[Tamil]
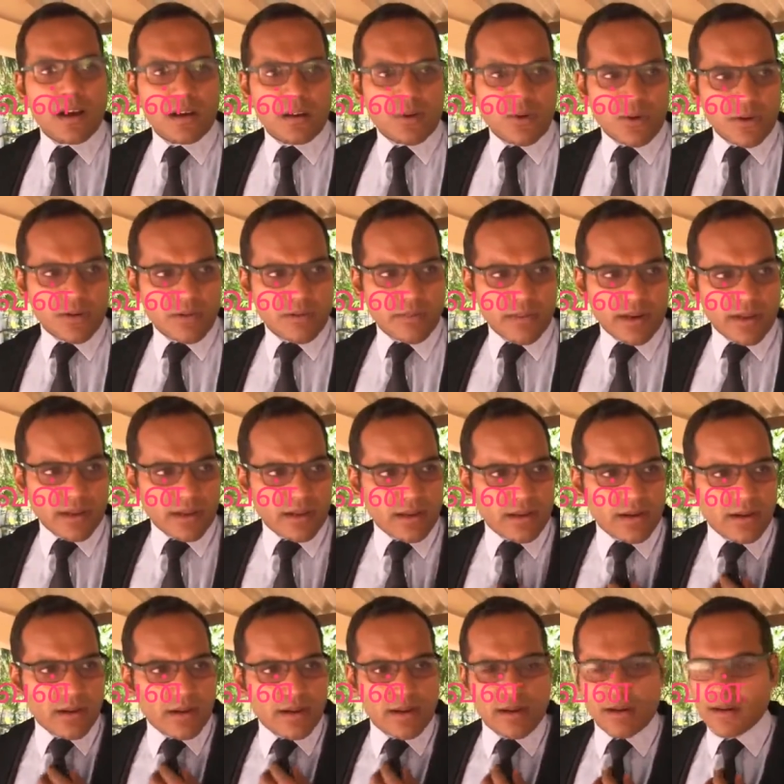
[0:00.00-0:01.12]
ஆட்கொண்டு
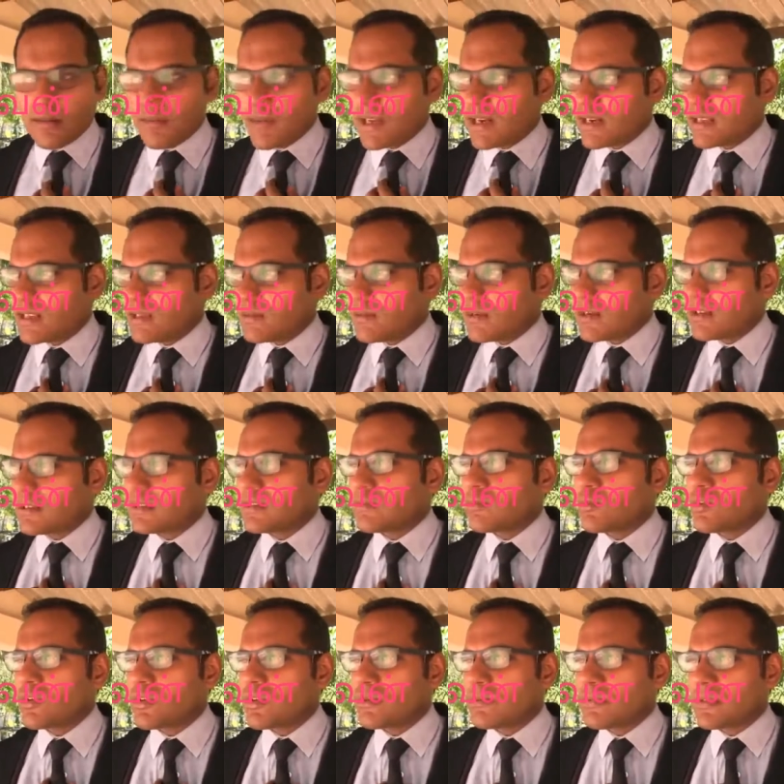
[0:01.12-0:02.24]
மனக்கள் மேல் நீதிமன்றத்தின்
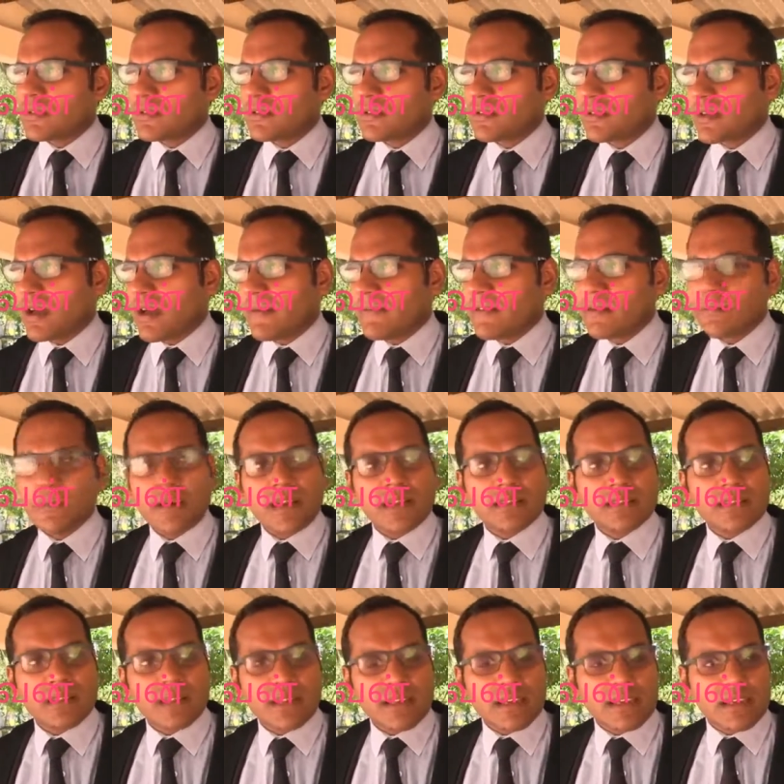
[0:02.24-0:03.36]
முன் இருப்பது யாவரும்
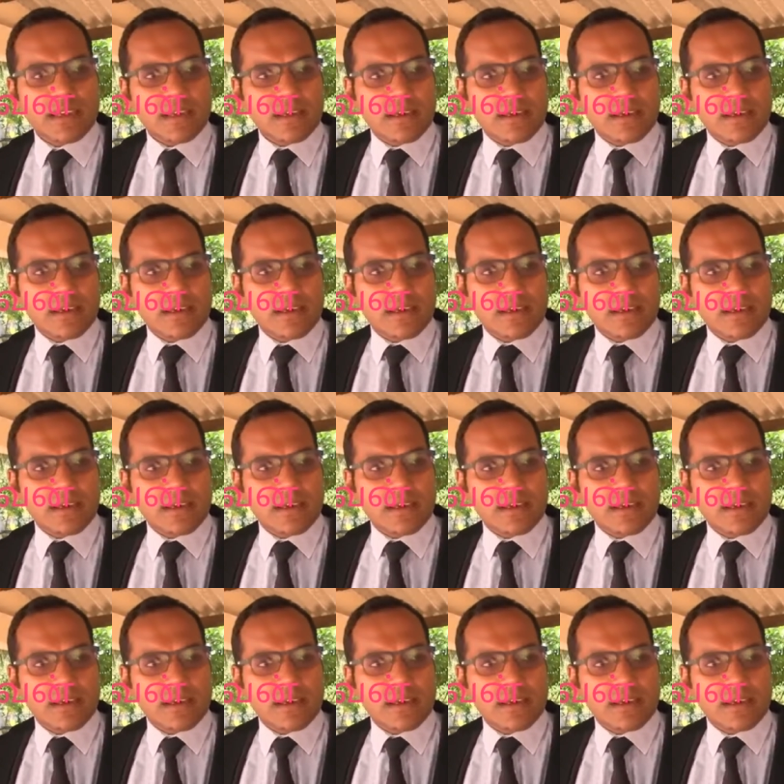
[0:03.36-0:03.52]
அறிந்ததே